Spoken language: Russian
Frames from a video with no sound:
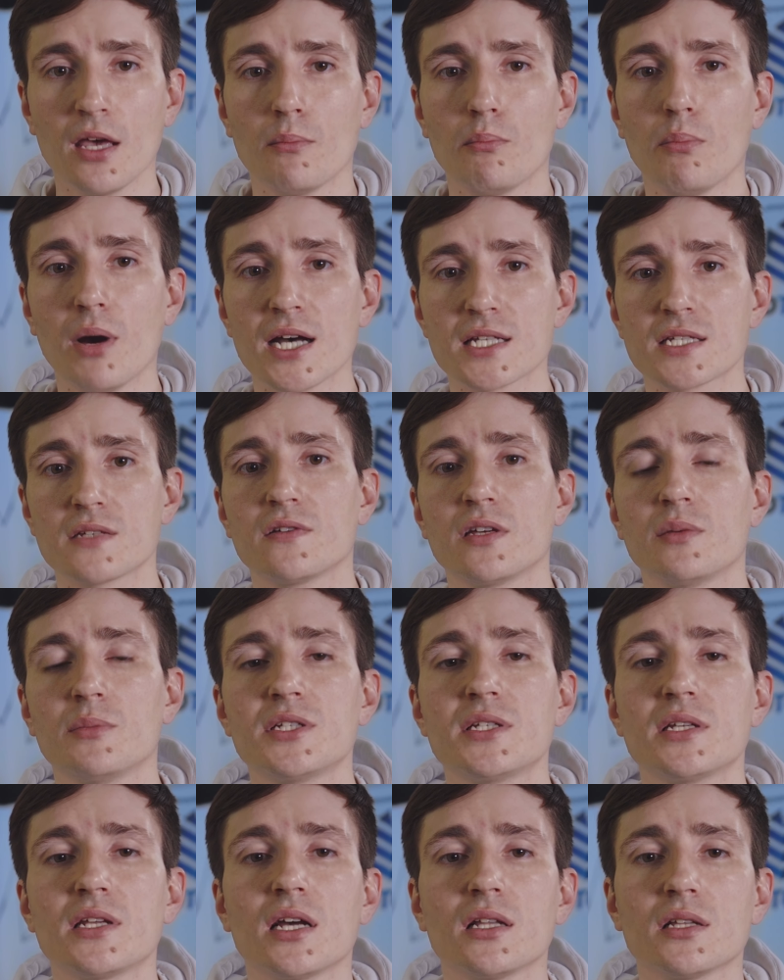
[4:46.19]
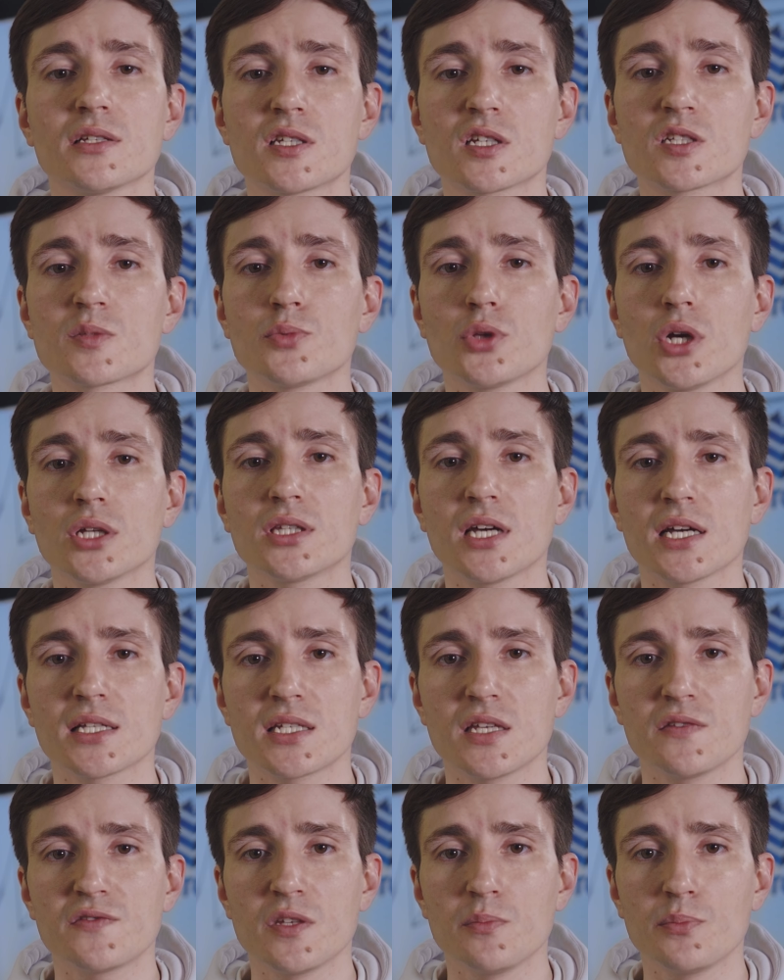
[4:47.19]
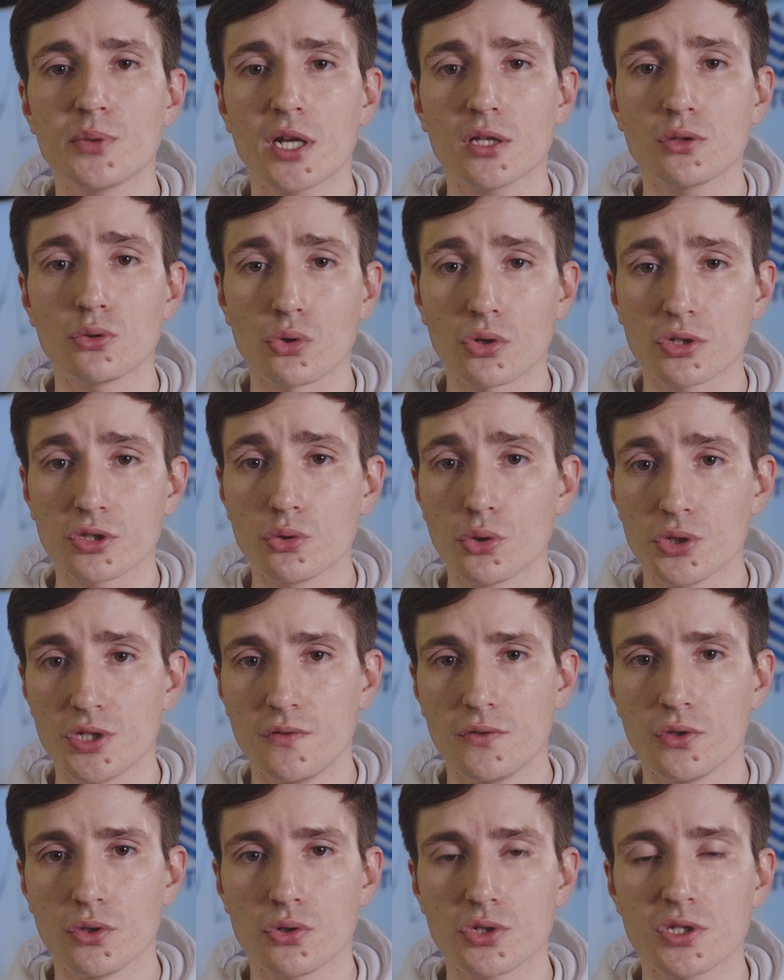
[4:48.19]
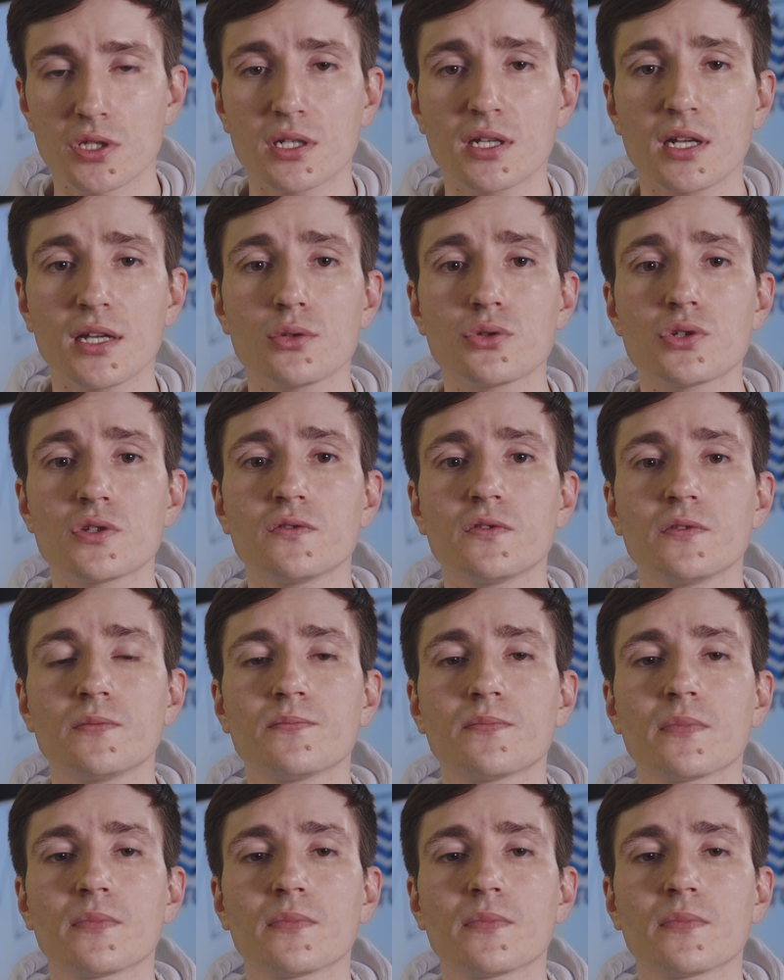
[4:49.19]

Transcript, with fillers: Базовые материалы с эксплуатацией в температурах до 90 градусов,